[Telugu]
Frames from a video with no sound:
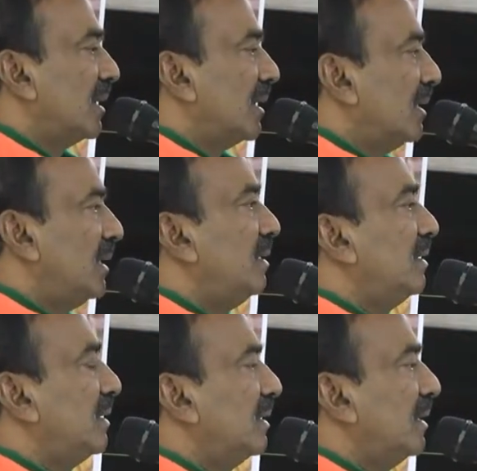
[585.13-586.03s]
కానీ
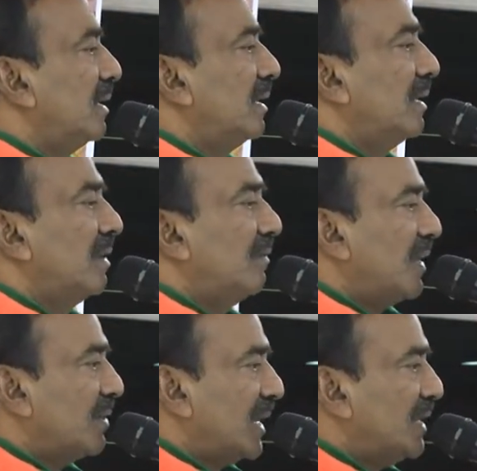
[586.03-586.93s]

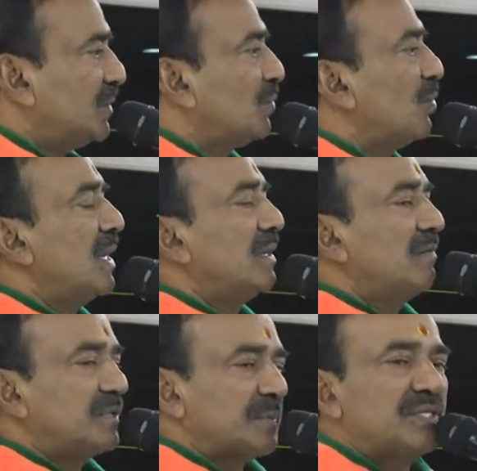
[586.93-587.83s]
వారు రైతు కూలీలను
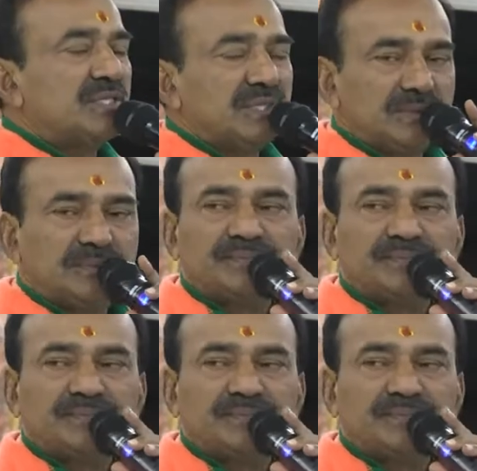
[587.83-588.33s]
విస్మరించిండు